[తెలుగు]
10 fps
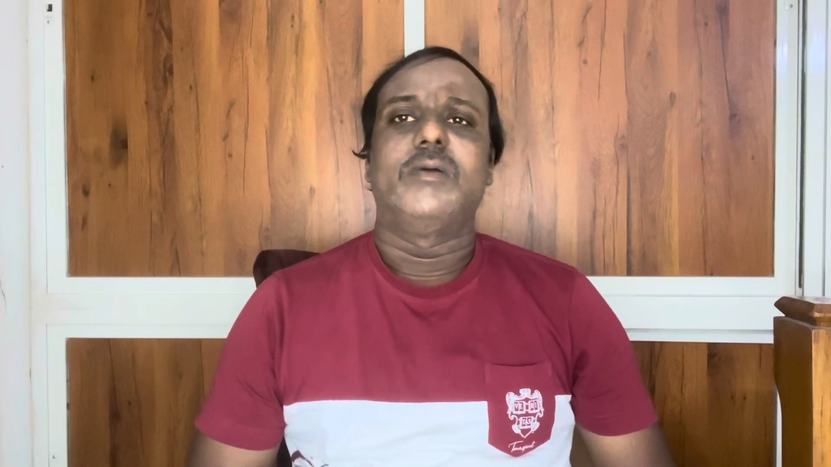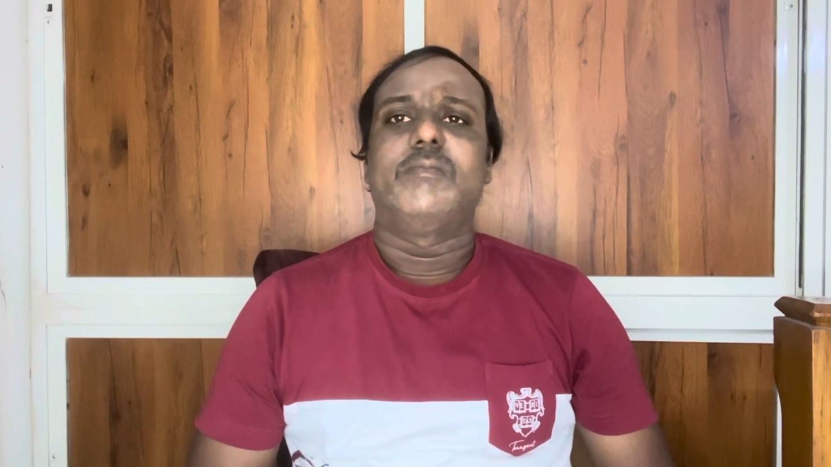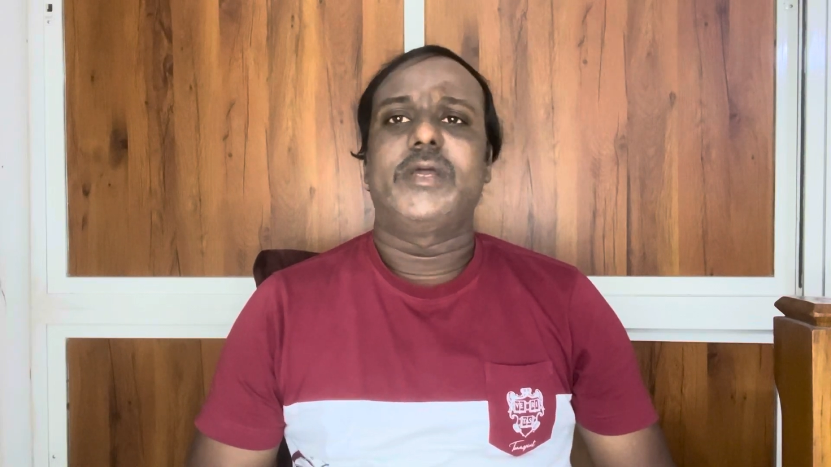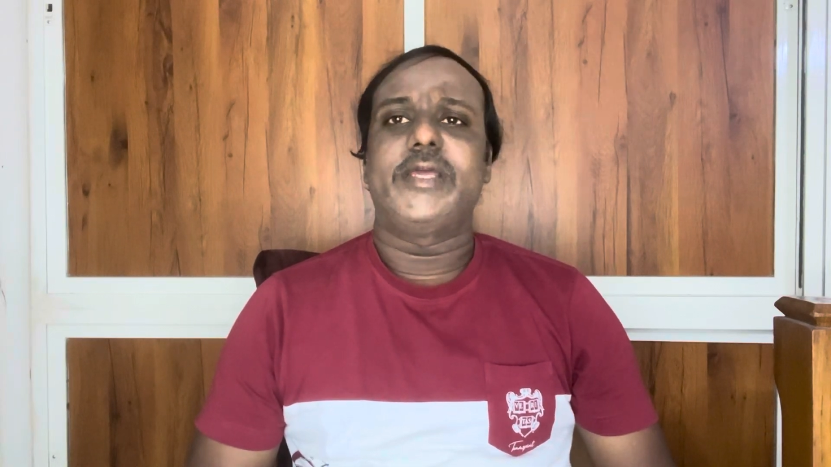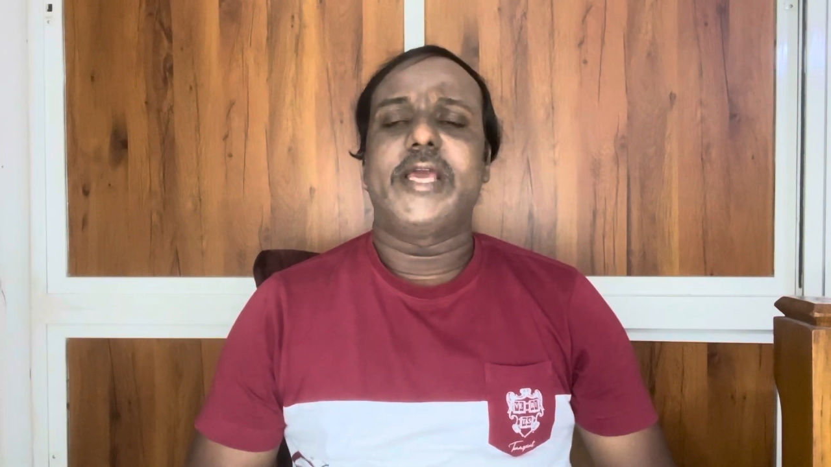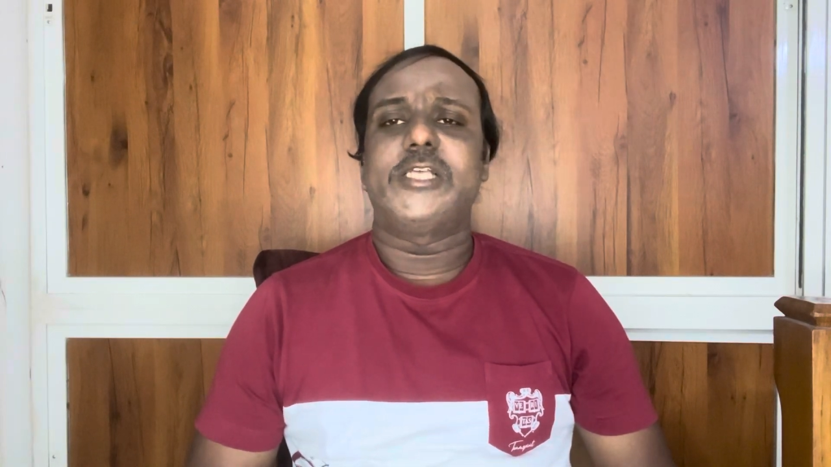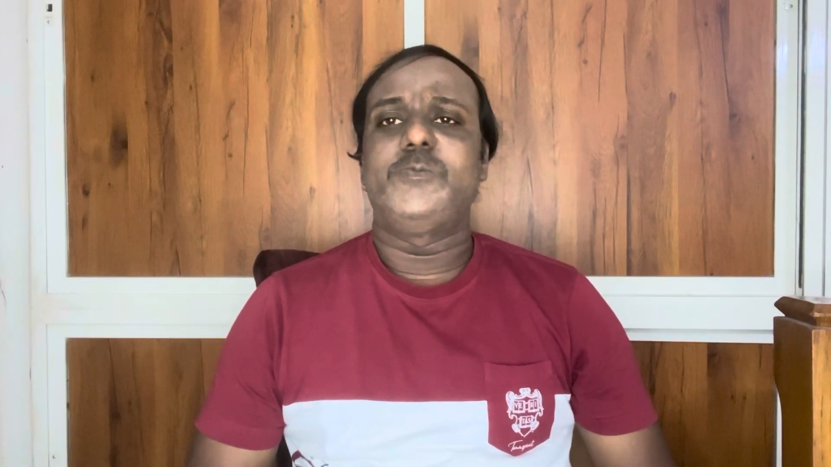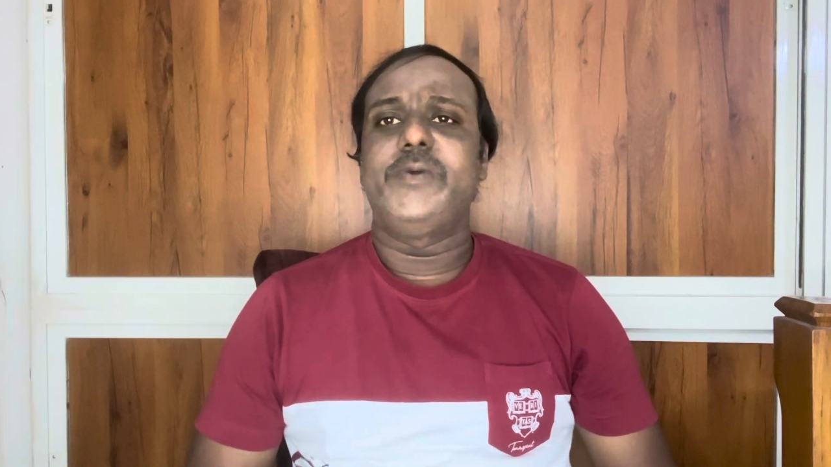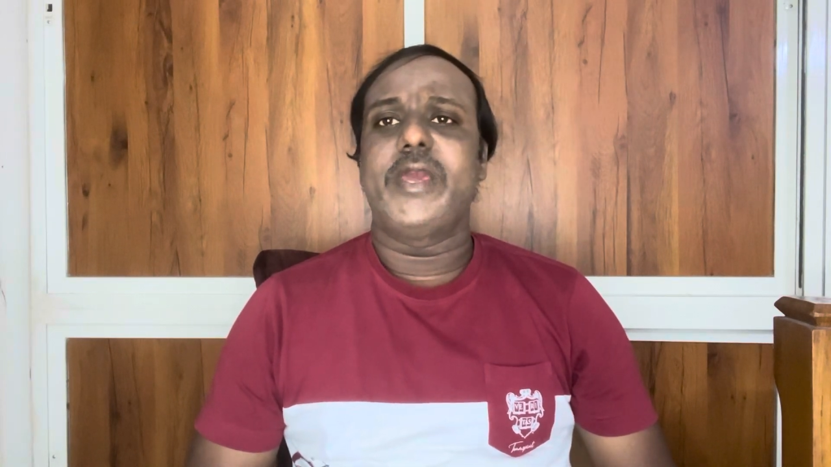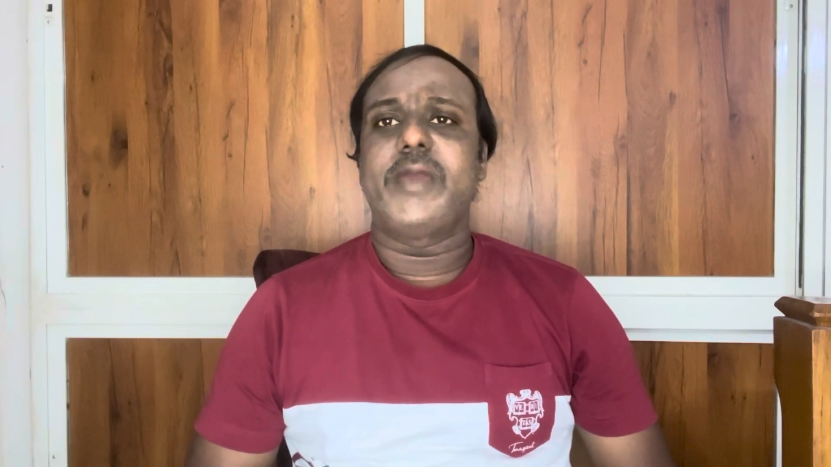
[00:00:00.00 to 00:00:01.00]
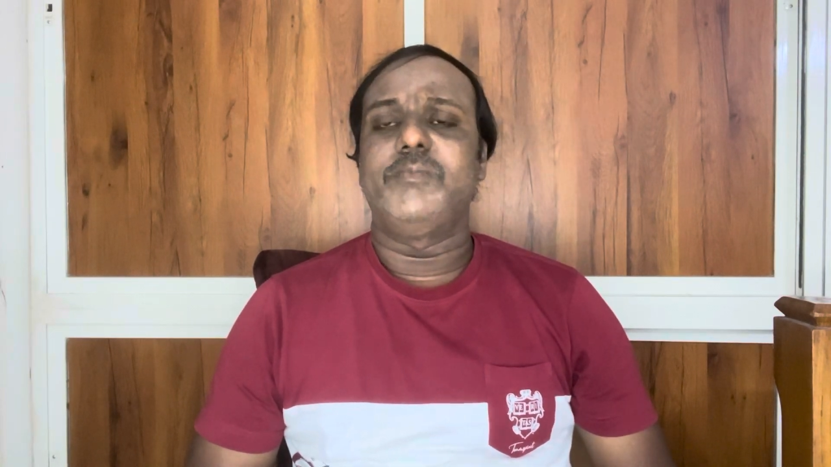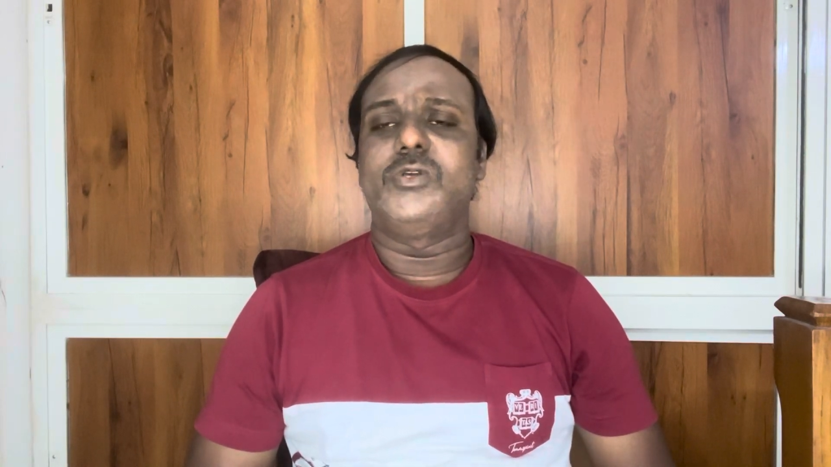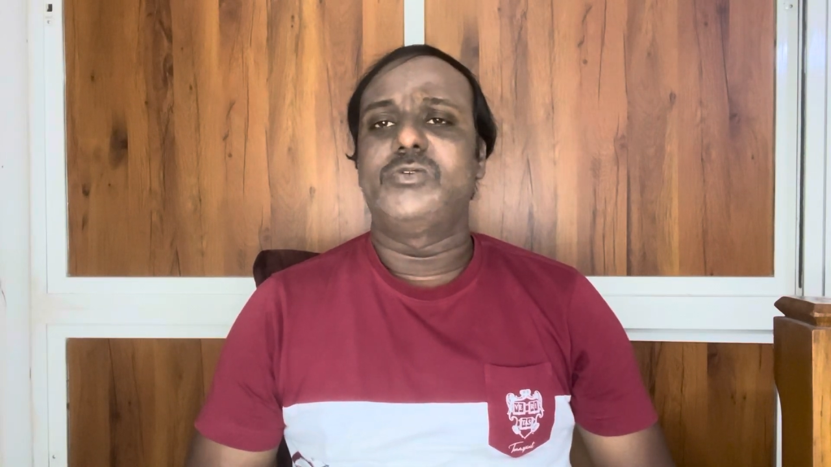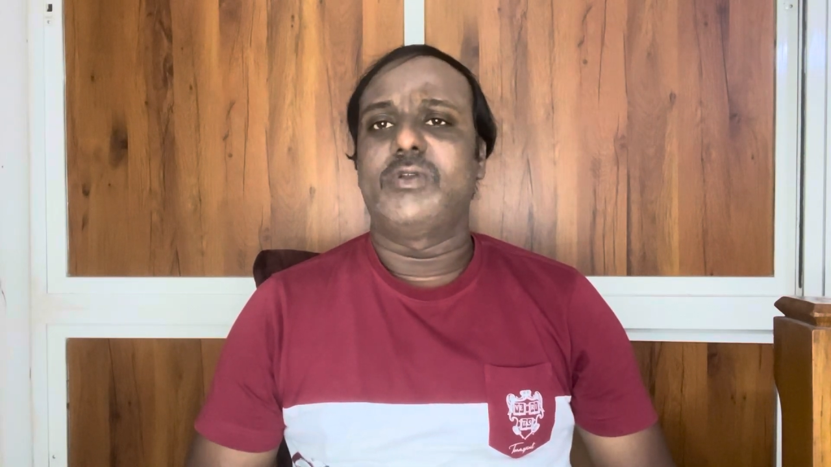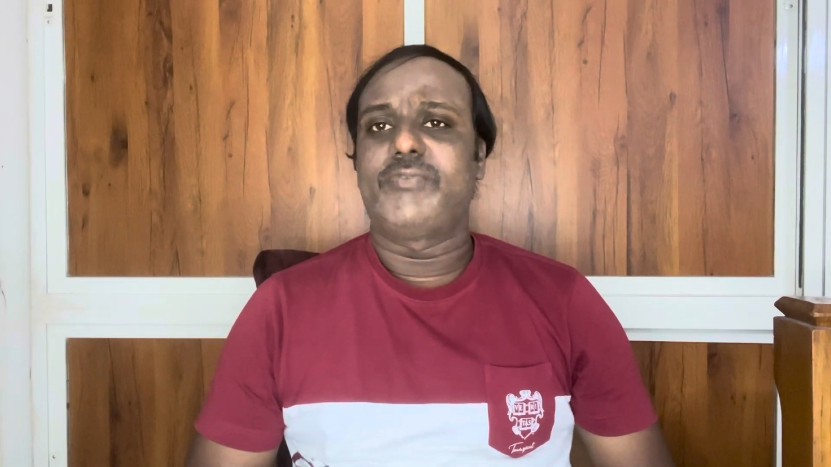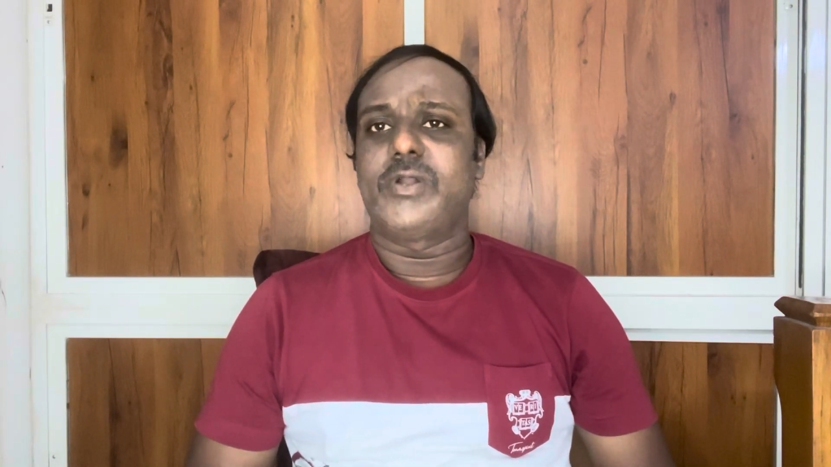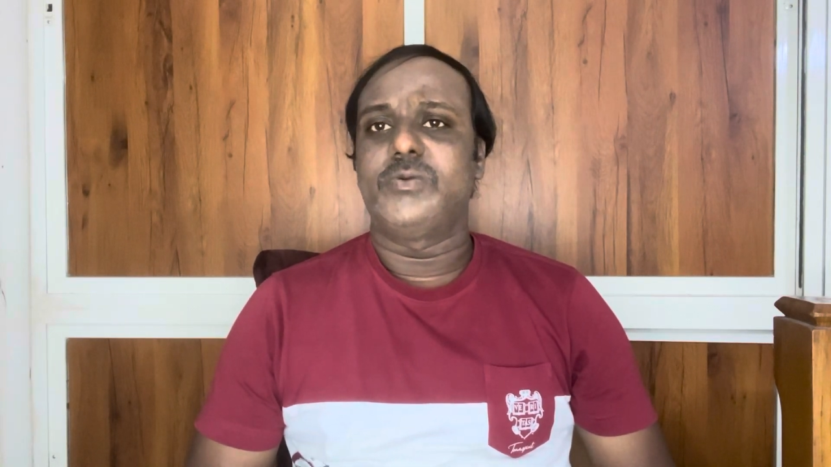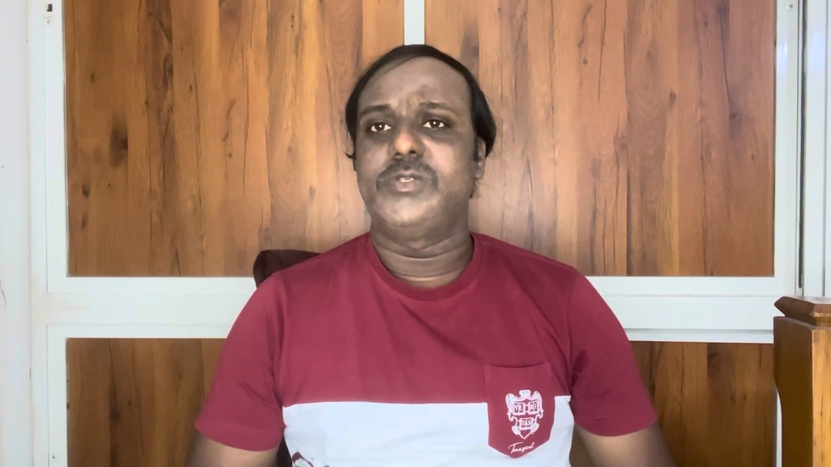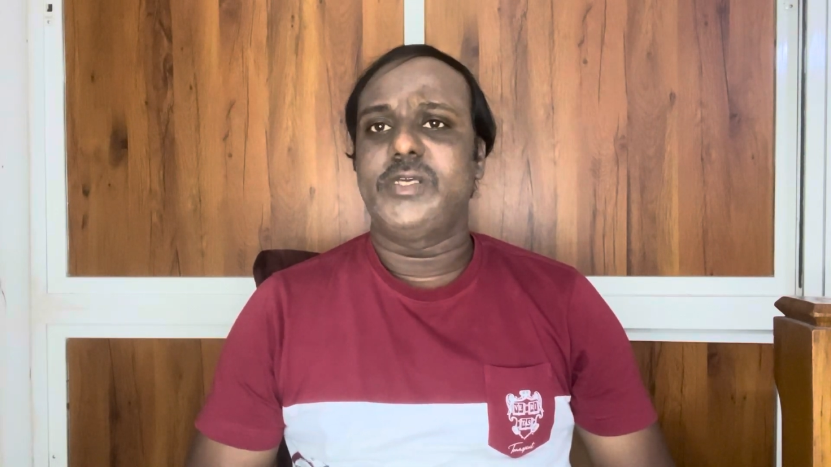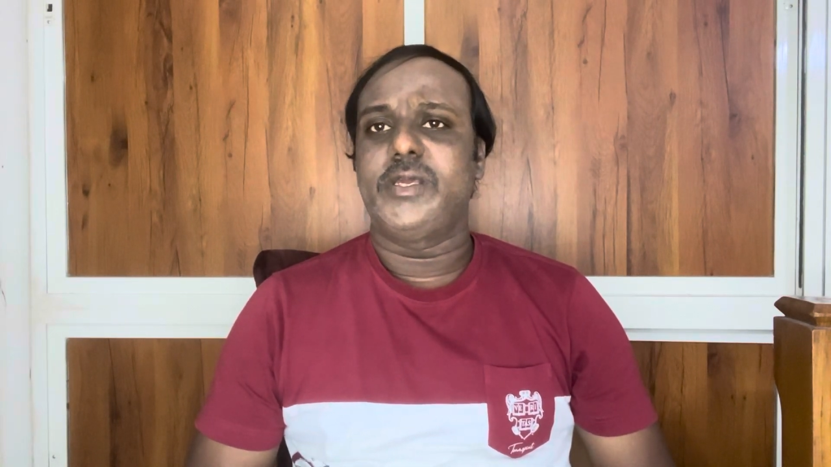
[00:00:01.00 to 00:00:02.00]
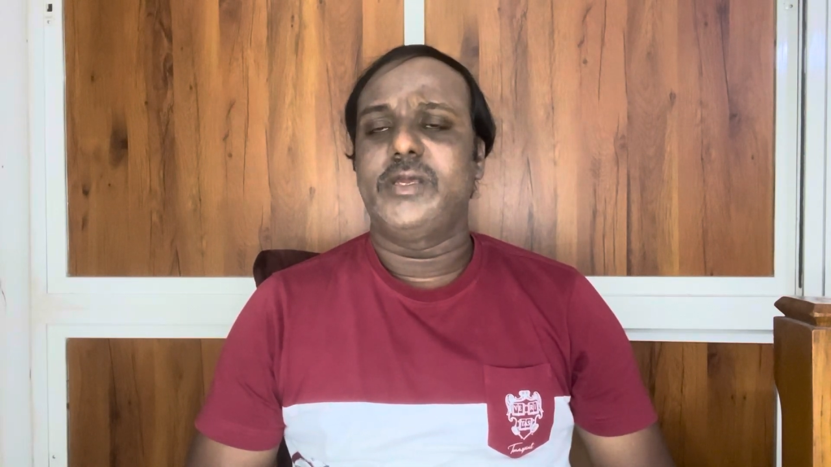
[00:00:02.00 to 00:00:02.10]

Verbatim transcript: మరి ఎస్బీఐ మ్యూచువల్ ఫండ్ నుంచి